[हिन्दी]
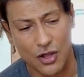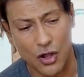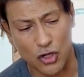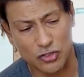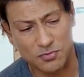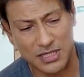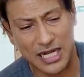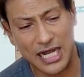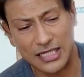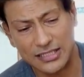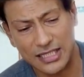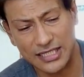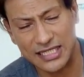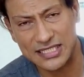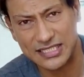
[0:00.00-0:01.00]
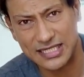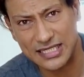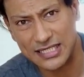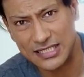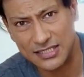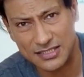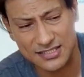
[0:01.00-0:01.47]
और उसमें कहा था कि
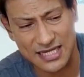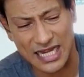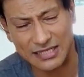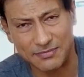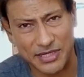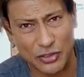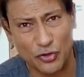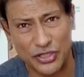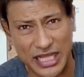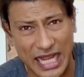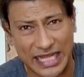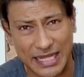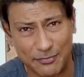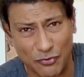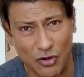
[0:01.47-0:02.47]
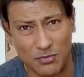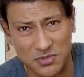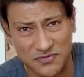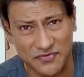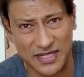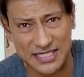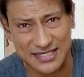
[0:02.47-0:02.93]
इसके साथ मेरे को क्या क्या
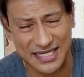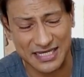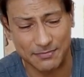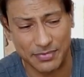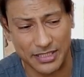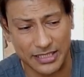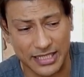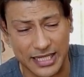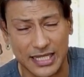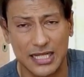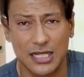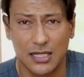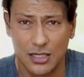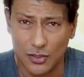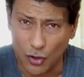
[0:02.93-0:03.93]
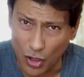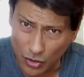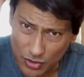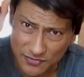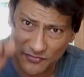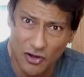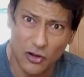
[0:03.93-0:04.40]
प्रॉब्लम्स फेस करने पड़ते हैं
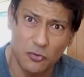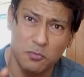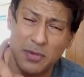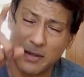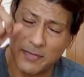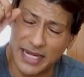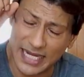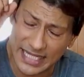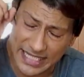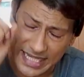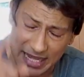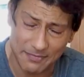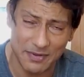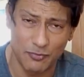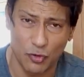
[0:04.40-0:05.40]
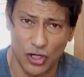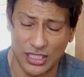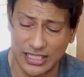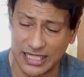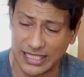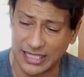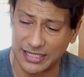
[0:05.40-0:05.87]
और उस ब्लॉग में मैंने ये भी बोला
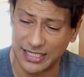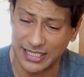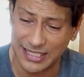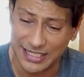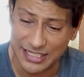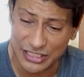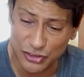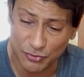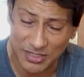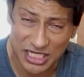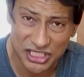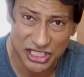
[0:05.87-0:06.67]
था कि जो मेरा